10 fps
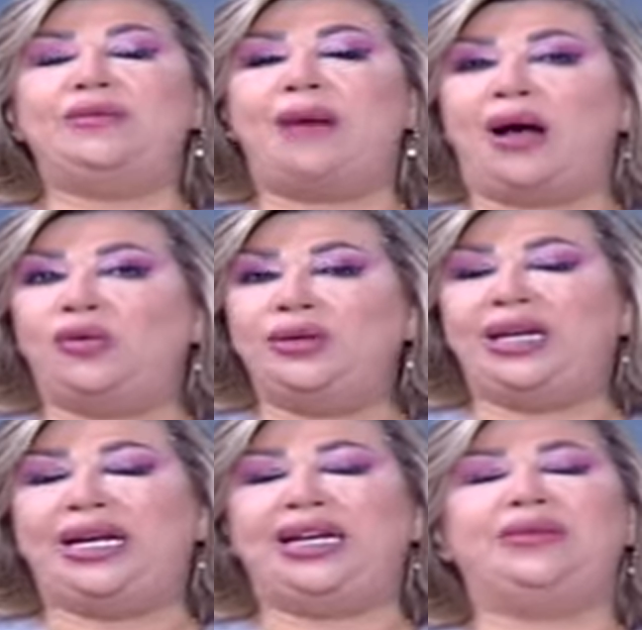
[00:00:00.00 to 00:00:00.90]
المعونة
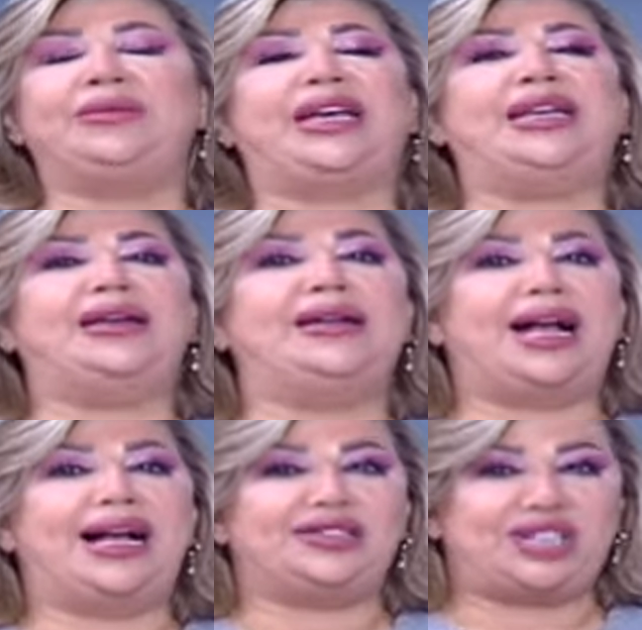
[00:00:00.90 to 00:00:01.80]
يمكن
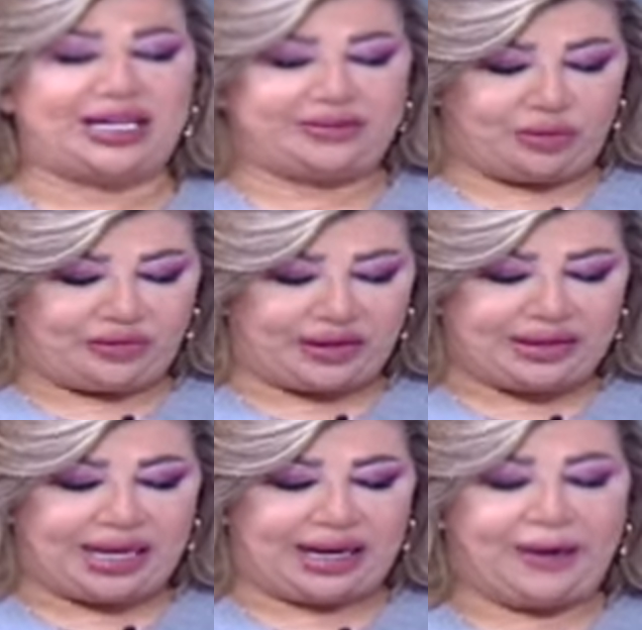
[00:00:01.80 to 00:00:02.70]
لنقاشات
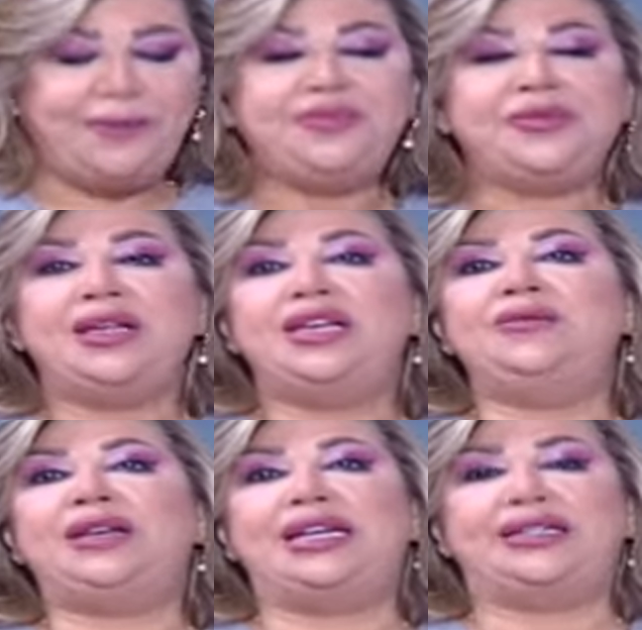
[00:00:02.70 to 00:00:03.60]
مفيدة
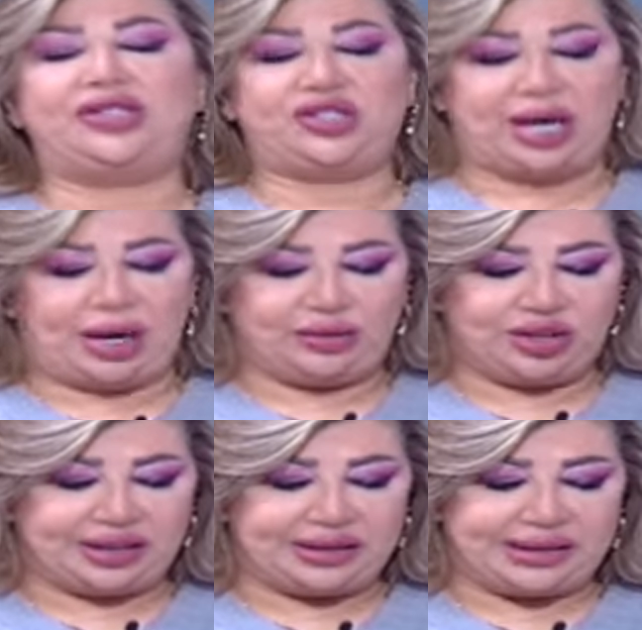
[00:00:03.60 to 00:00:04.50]
يمكن لتشرح
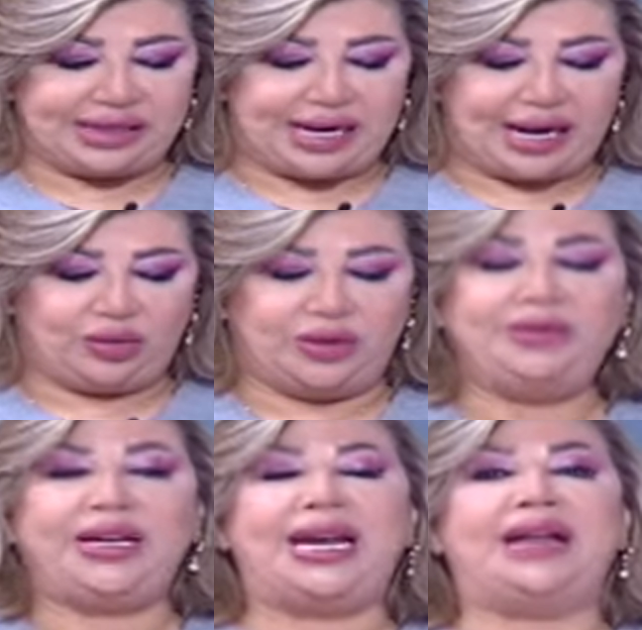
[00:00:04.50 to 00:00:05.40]
وجهة نظرك
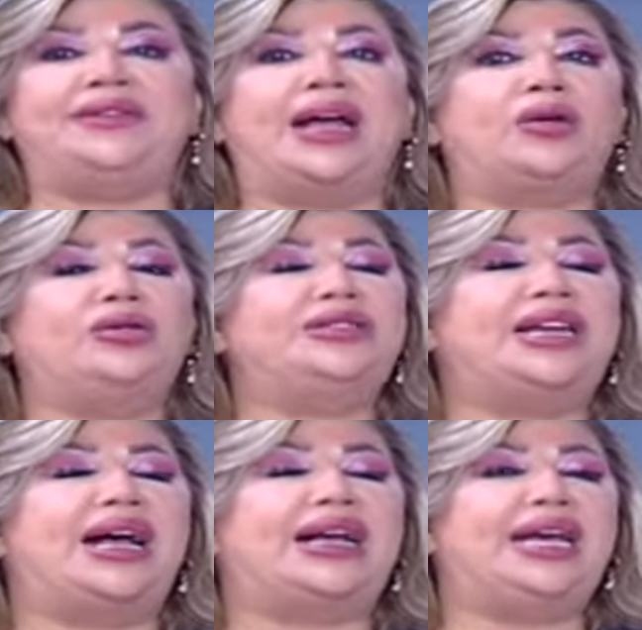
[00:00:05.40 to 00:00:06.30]
ويمكن عندك
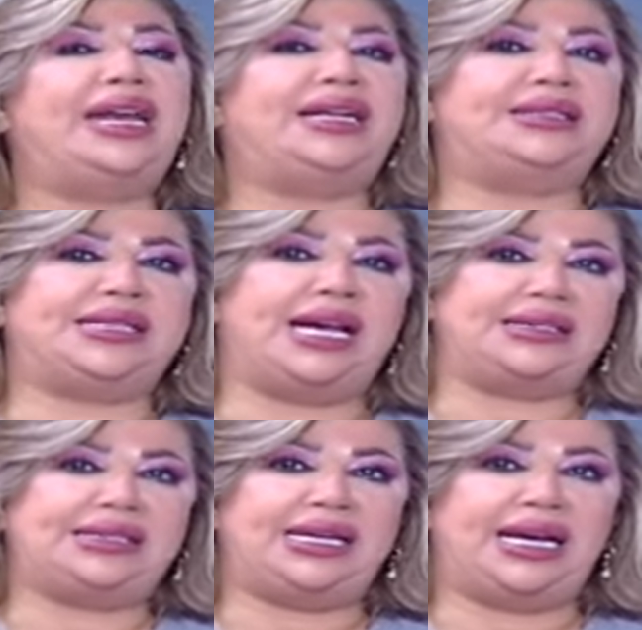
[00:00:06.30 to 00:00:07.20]
قدرة غير
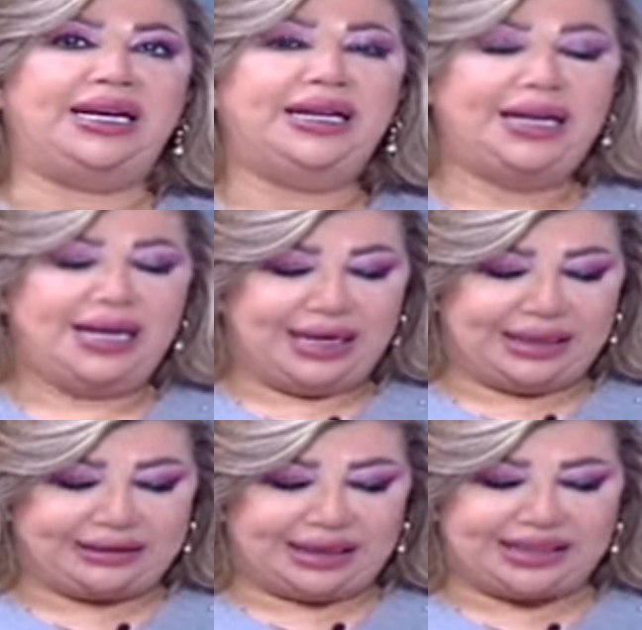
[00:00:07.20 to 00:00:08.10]
اعتيادية
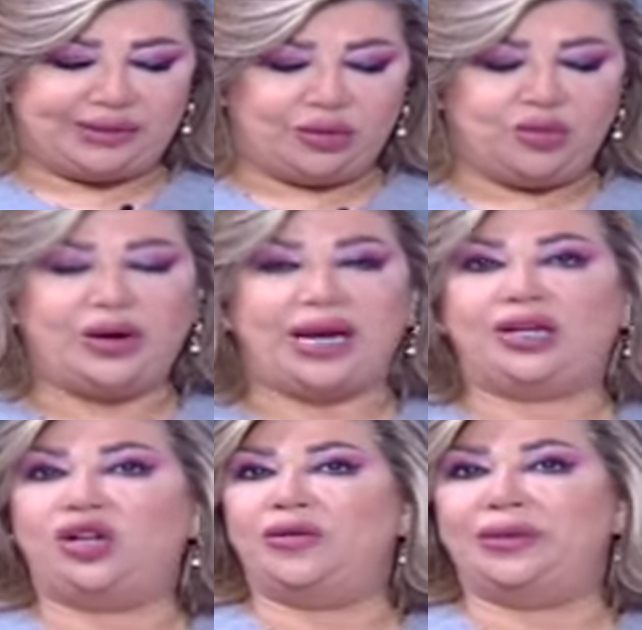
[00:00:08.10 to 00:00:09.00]
لترتب
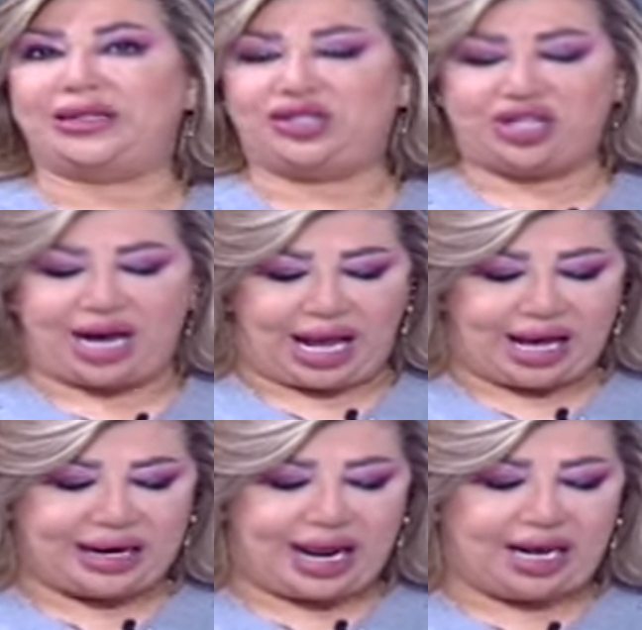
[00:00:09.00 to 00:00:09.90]
امورك اليوم لتشرح
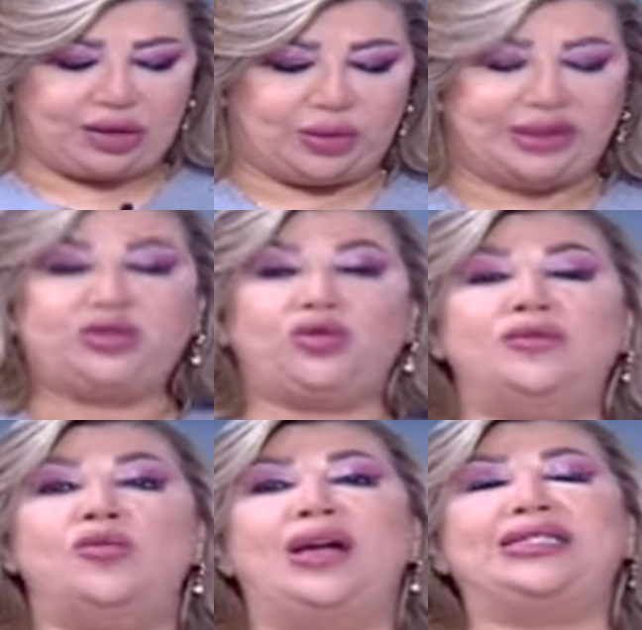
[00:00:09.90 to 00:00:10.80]
ارائك
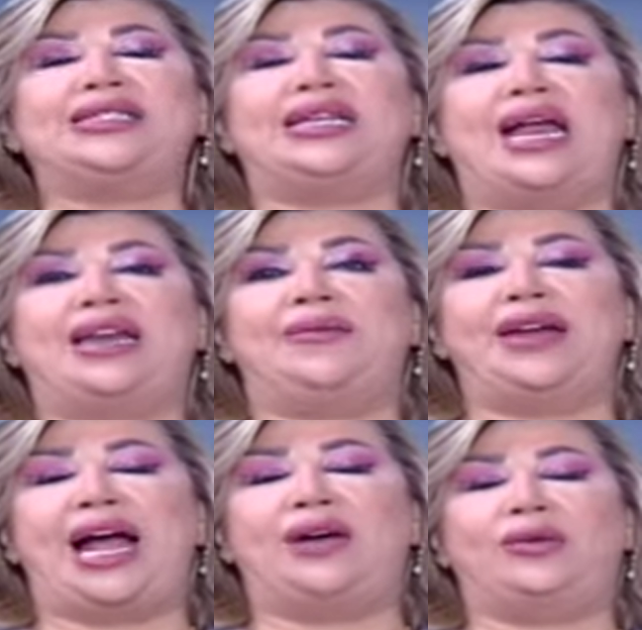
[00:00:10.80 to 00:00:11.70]
ولتكون مؤثر على
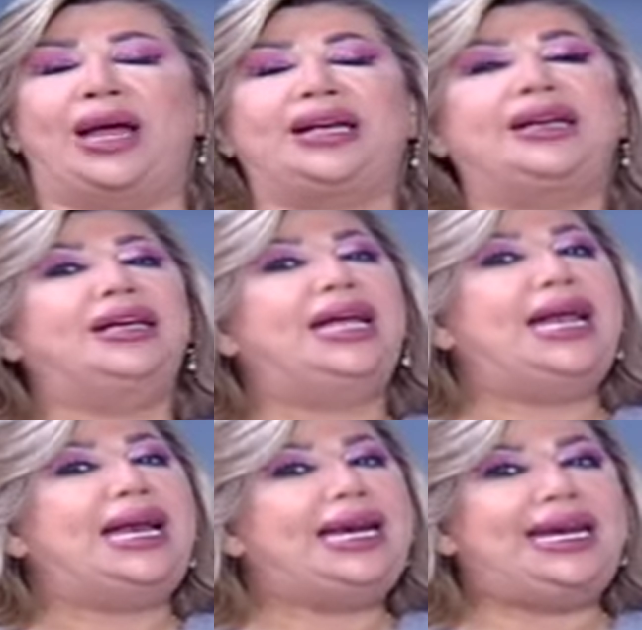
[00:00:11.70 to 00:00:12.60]
من حولك
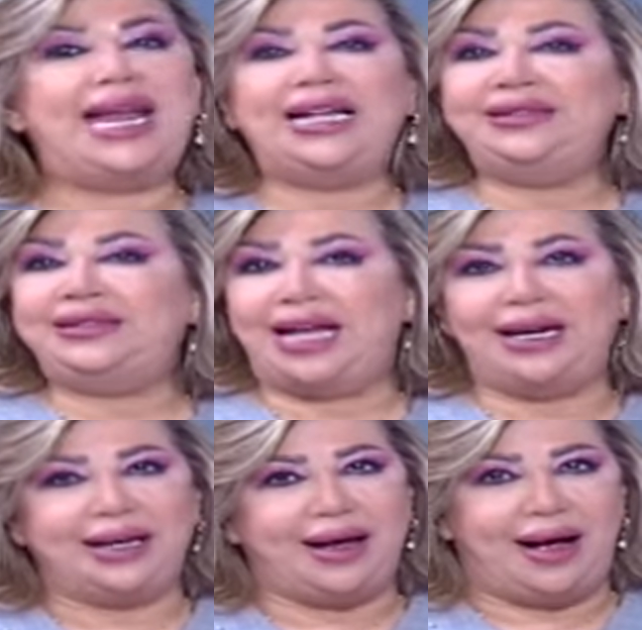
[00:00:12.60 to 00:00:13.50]
لن
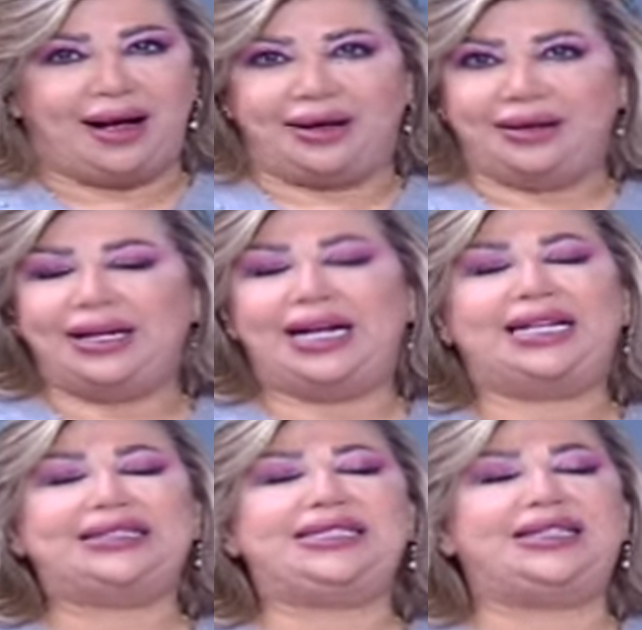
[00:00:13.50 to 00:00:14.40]
تلقى
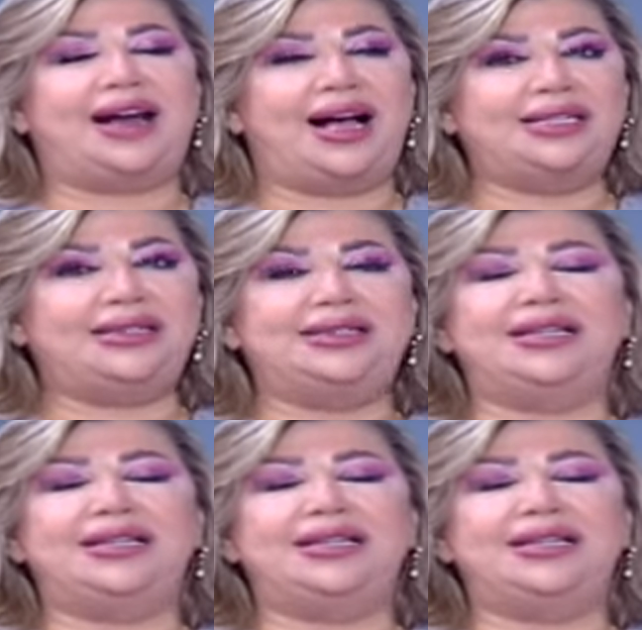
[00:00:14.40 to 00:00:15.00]
اعتراض